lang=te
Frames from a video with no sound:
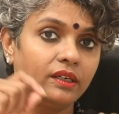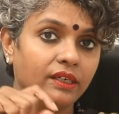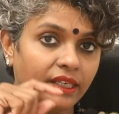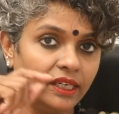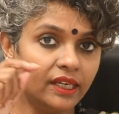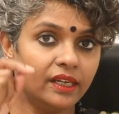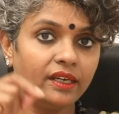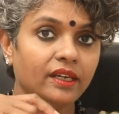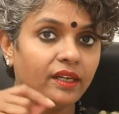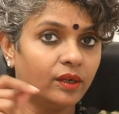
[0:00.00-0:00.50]

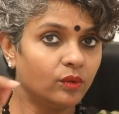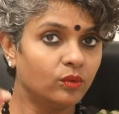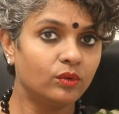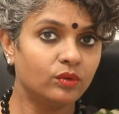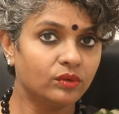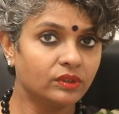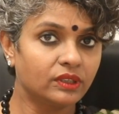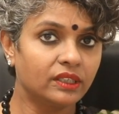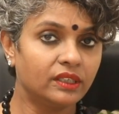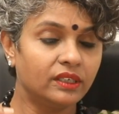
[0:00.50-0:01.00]
డిఎన్ఏ
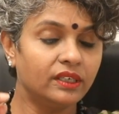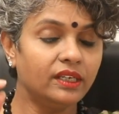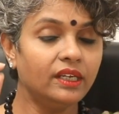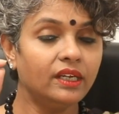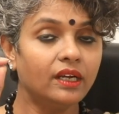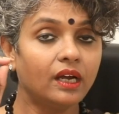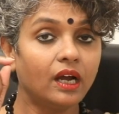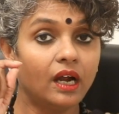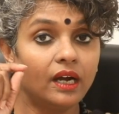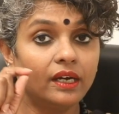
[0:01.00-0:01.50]
ఉంటుంది కదండి
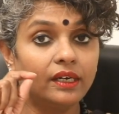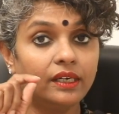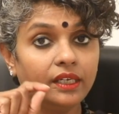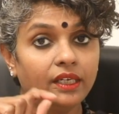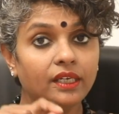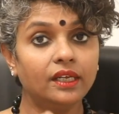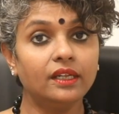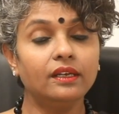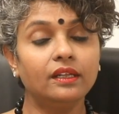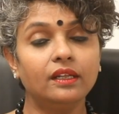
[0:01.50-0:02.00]
ఆ
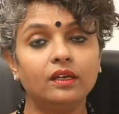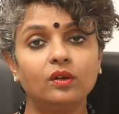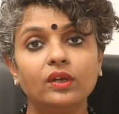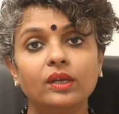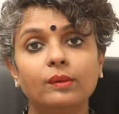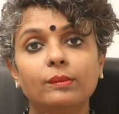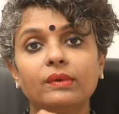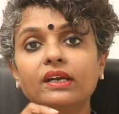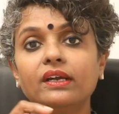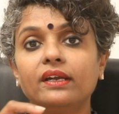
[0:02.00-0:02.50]
డిఎన్ఏలో
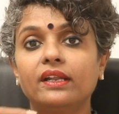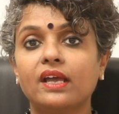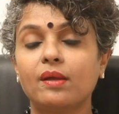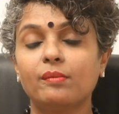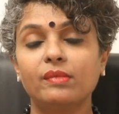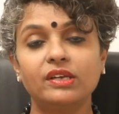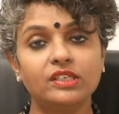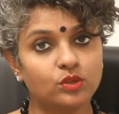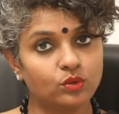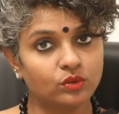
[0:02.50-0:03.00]
ఏమైనా
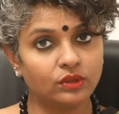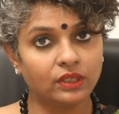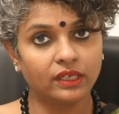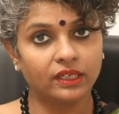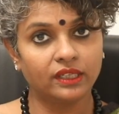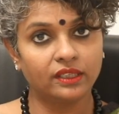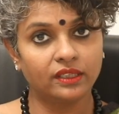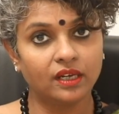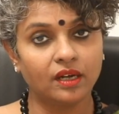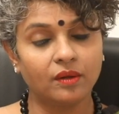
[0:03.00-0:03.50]
డ్యామేజ్ ఉందా
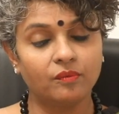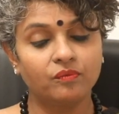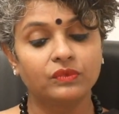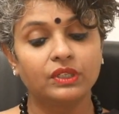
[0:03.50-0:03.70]
లేదా